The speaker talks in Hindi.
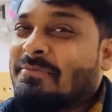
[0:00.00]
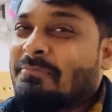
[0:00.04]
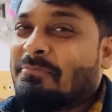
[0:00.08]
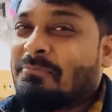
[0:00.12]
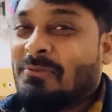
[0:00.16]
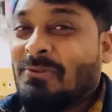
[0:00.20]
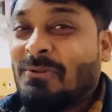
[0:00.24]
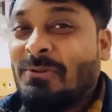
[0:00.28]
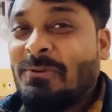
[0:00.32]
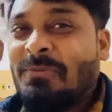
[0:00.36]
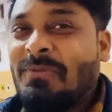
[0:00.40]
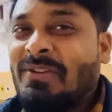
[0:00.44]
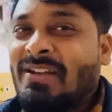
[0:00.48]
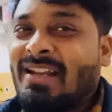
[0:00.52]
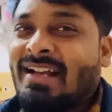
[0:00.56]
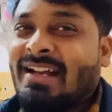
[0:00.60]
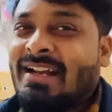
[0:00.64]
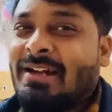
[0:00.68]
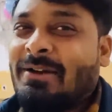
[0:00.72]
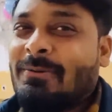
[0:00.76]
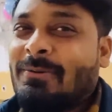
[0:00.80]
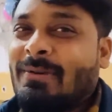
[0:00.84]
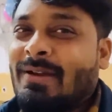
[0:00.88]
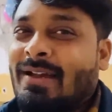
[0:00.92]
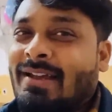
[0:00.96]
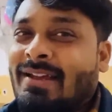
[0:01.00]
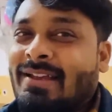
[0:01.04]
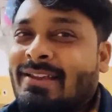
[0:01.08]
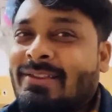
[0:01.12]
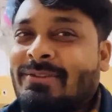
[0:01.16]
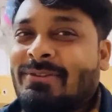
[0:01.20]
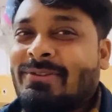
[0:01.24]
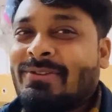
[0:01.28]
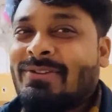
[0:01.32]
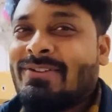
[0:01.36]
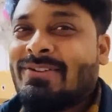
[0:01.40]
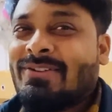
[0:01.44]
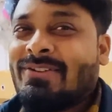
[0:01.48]
ब्लू भी लगा हुआ है
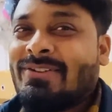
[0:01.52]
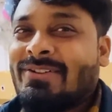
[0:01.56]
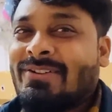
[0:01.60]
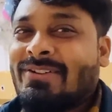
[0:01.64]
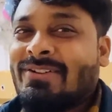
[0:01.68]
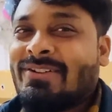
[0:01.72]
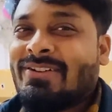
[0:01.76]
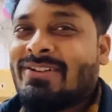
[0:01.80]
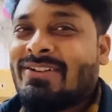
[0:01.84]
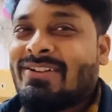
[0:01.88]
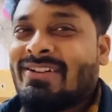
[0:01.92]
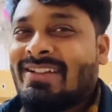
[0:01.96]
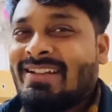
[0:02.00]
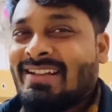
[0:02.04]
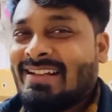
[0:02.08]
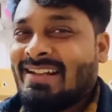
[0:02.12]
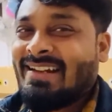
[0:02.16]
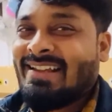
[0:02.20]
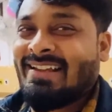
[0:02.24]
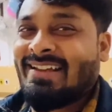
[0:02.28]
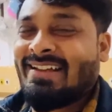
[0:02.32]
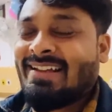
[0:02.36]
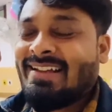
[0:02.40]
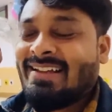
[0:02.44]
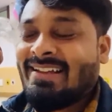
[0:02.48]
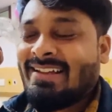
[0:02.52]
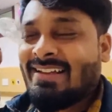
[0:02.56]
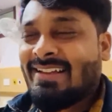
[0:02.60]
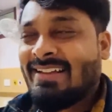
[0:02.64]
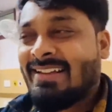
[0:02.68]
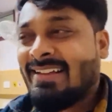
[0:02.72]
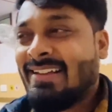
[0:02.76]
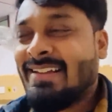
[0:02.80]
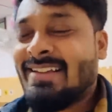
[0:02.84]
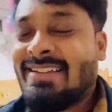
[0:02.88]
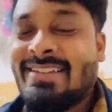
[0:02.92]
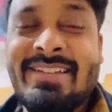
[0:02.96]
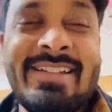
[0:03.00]
तो लड़का है
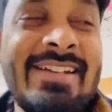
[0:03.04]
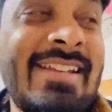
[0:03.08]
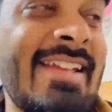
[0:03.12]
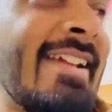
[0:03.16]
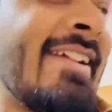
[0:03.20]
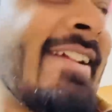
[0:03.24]
चलिए